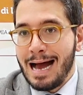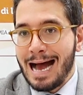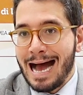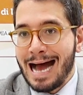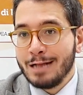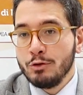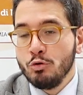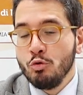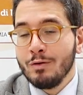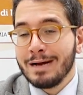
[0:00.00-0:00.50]

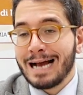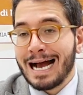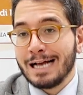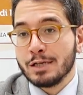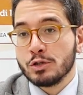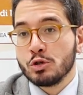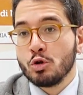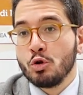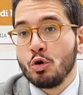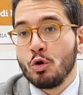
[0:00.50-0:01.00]
ad un
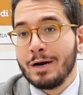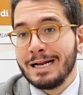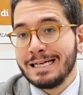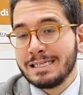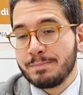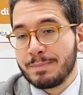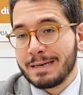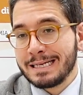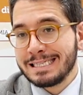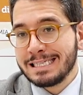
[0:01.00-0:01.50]
caso non
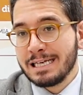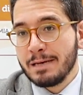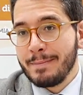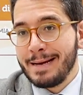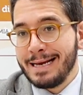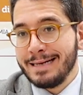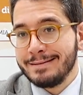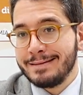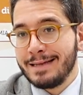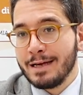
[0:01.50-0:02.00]

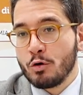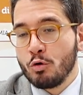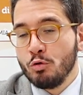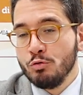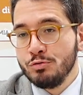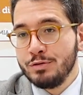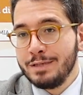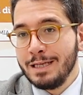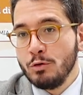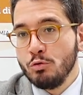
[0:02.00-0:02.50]
espressamente
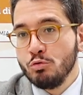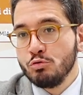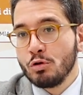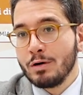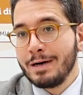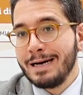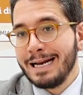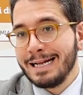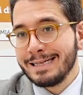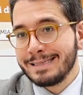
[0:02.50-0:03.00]
contenuto
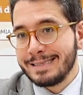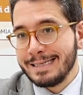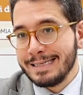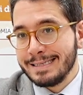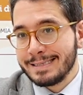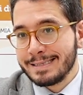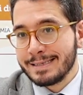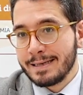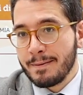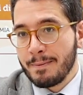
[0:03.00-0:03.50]
nella
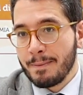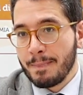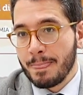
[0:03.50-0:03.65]
stessa